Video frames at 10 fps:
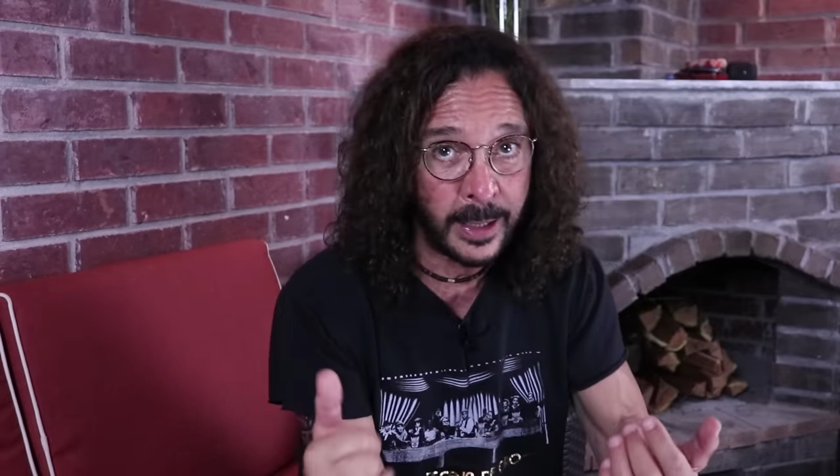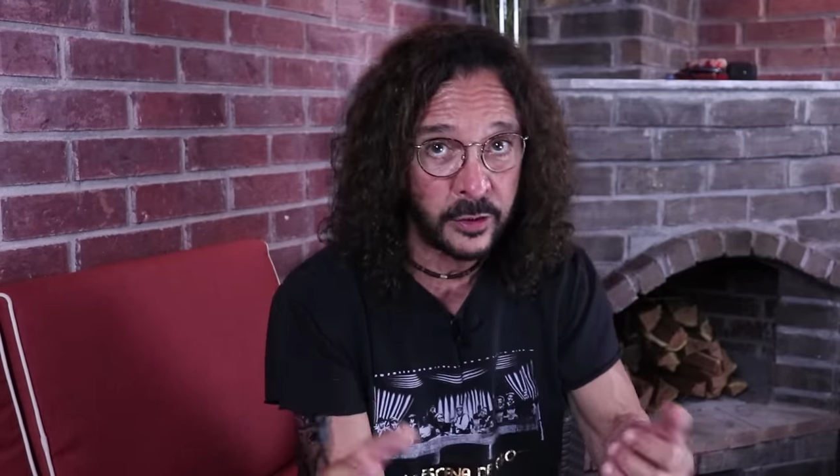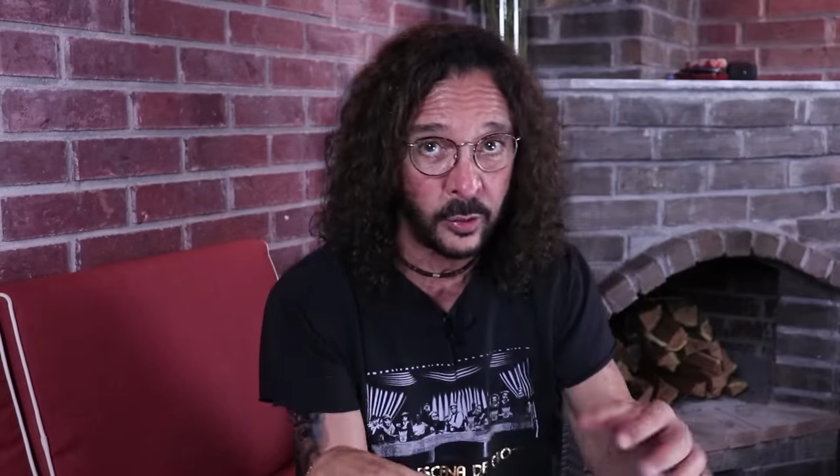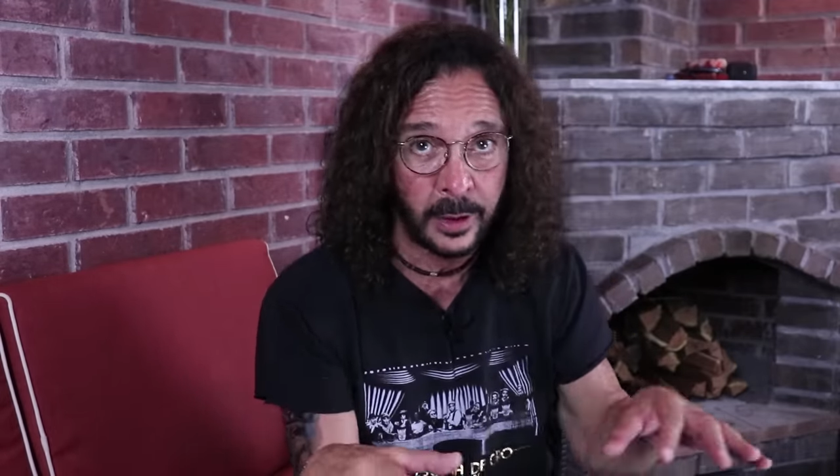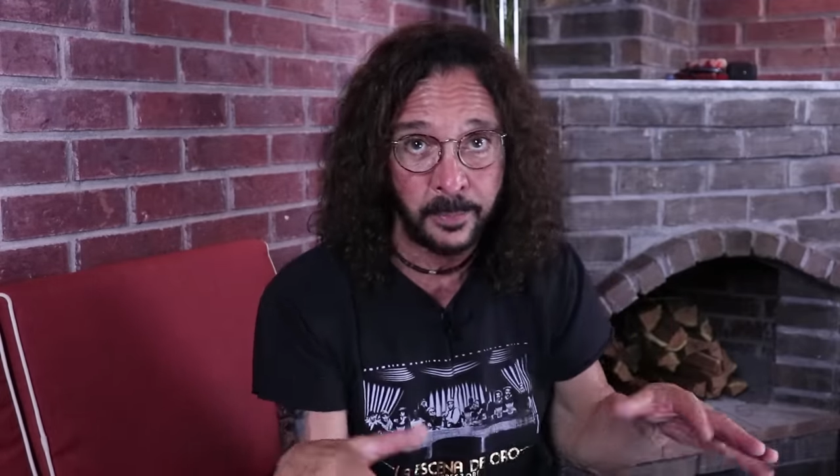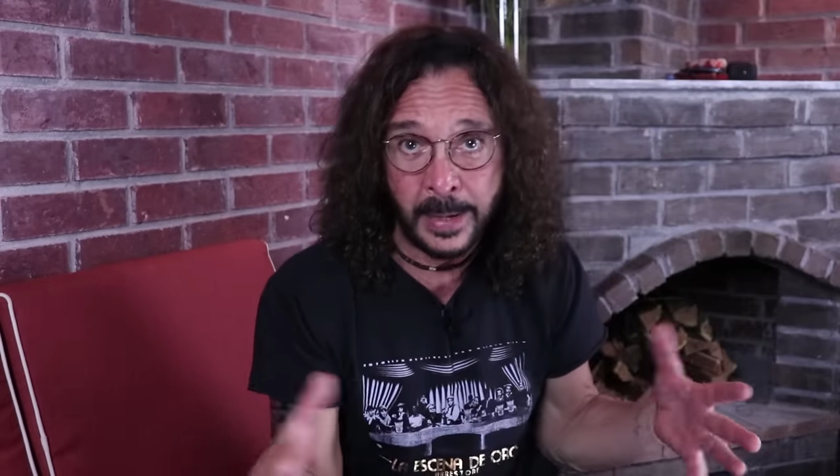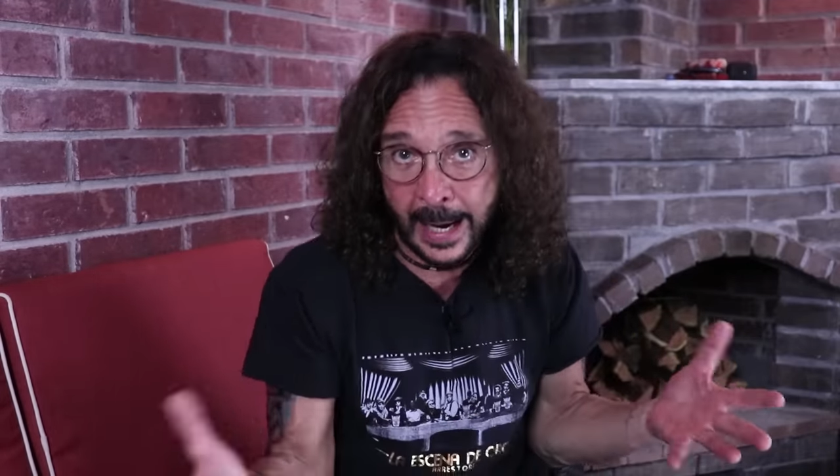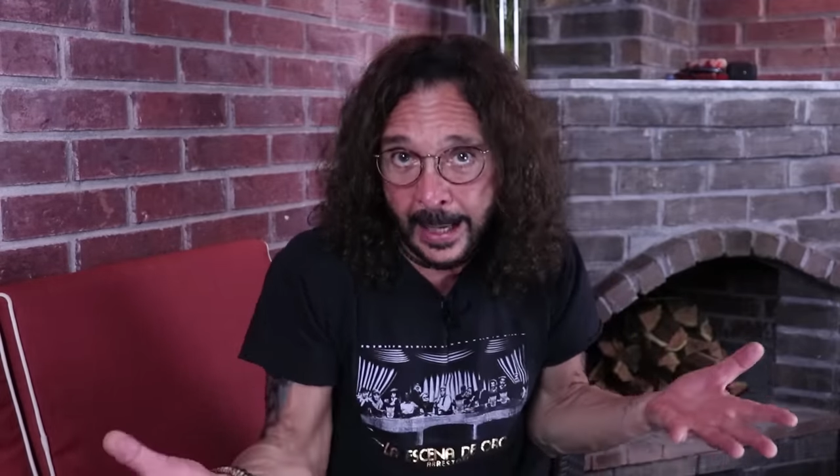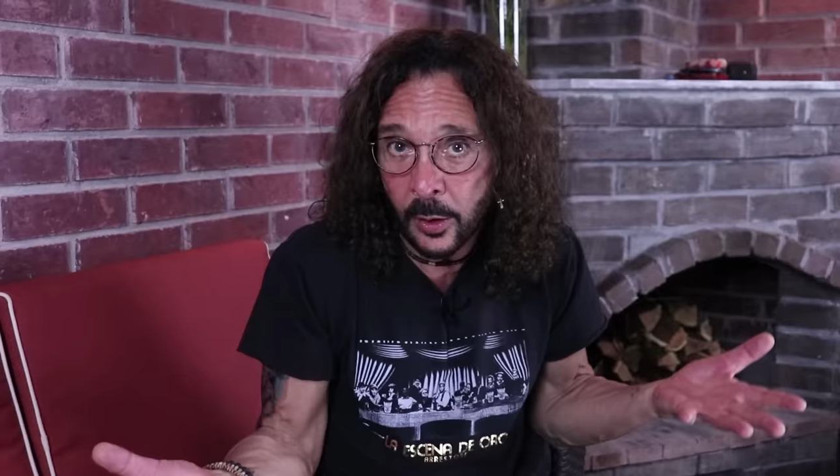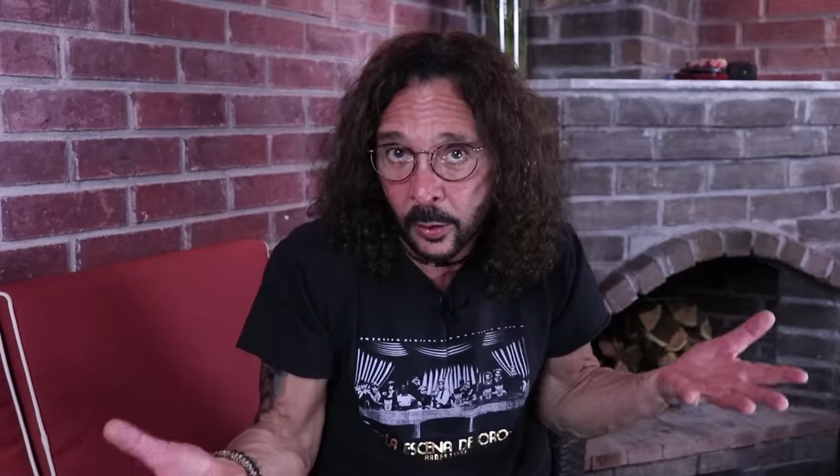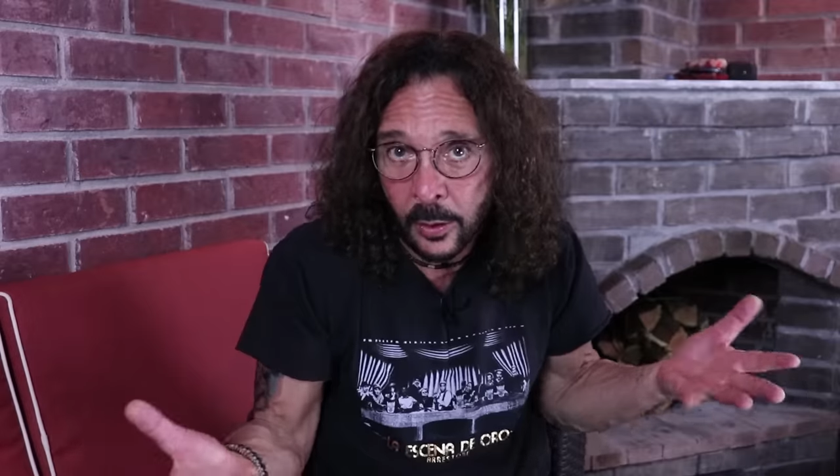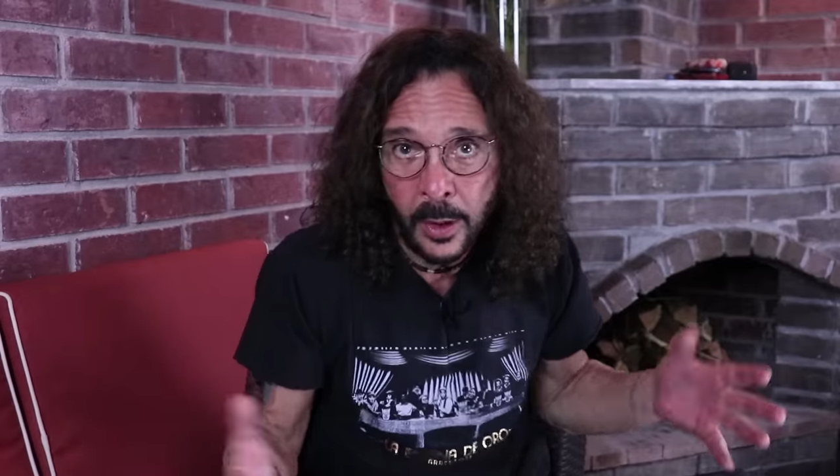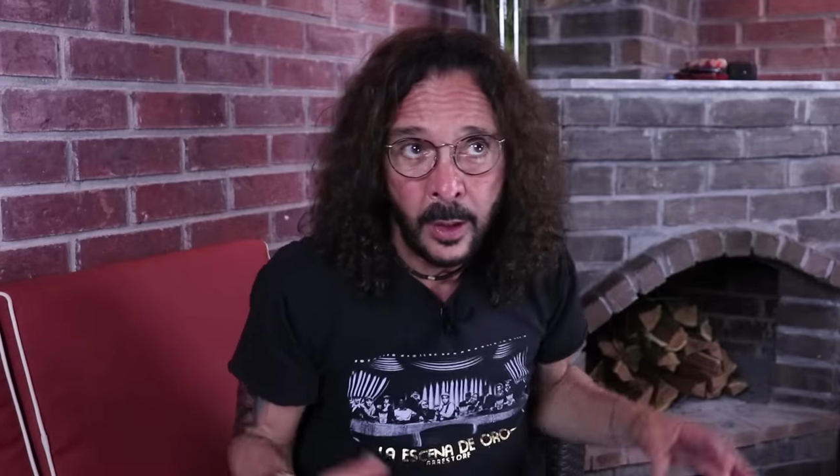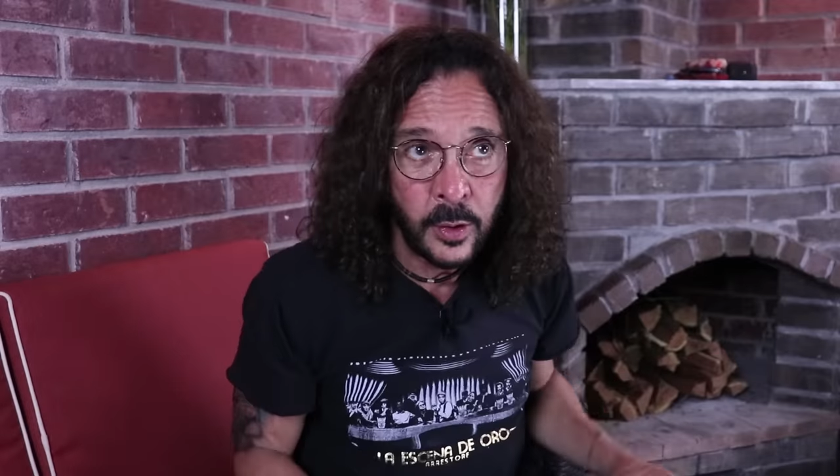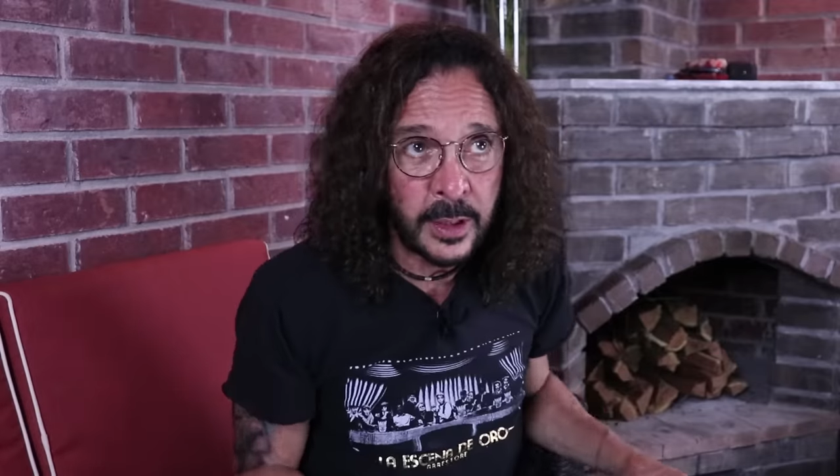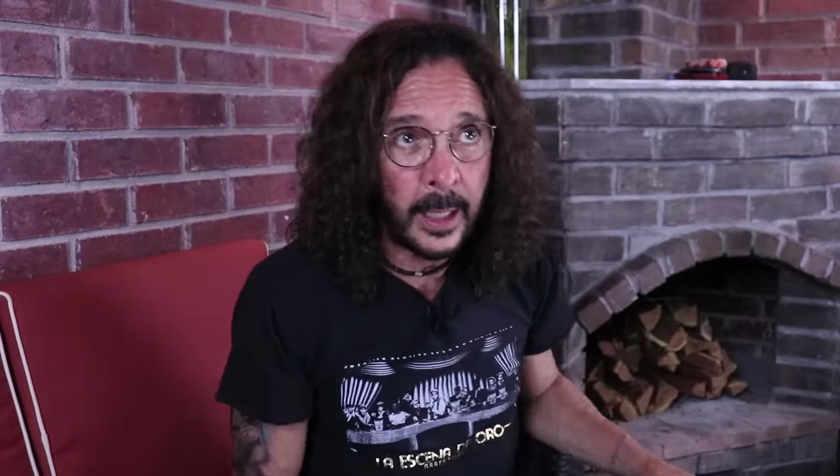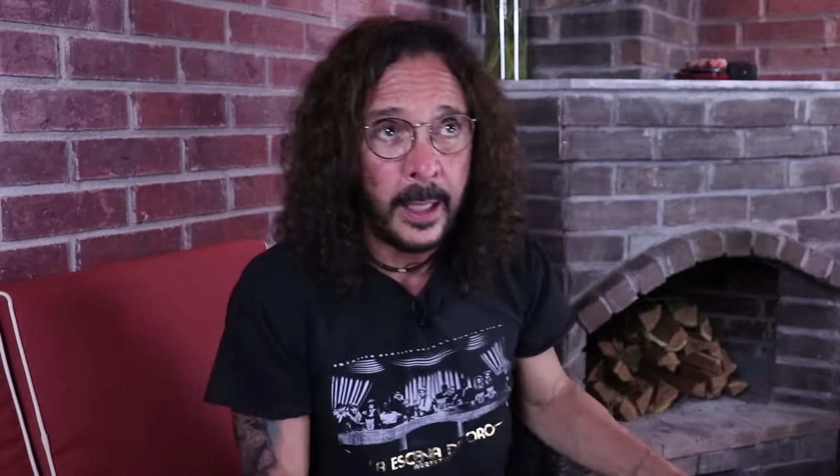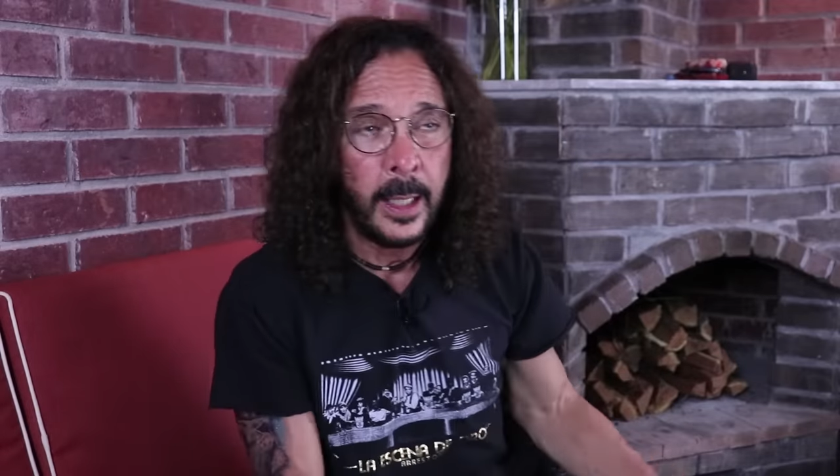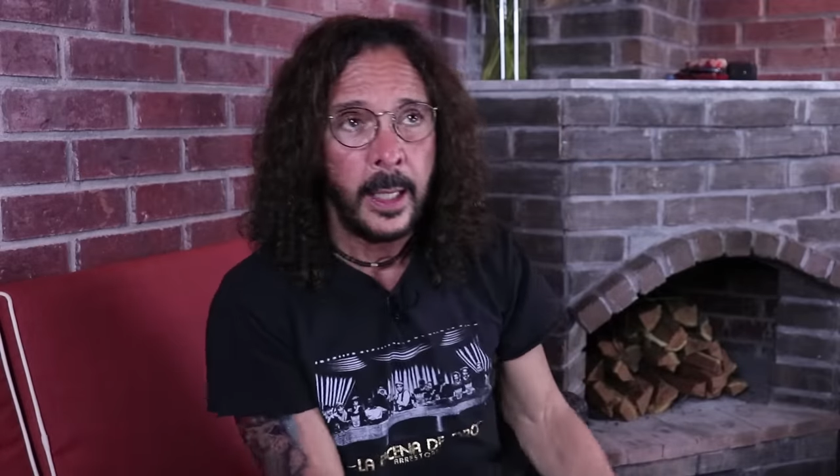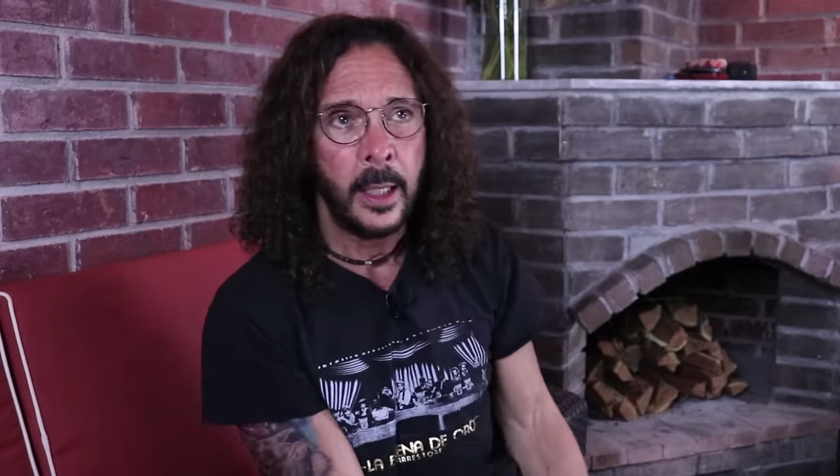maestro de piano, o sea,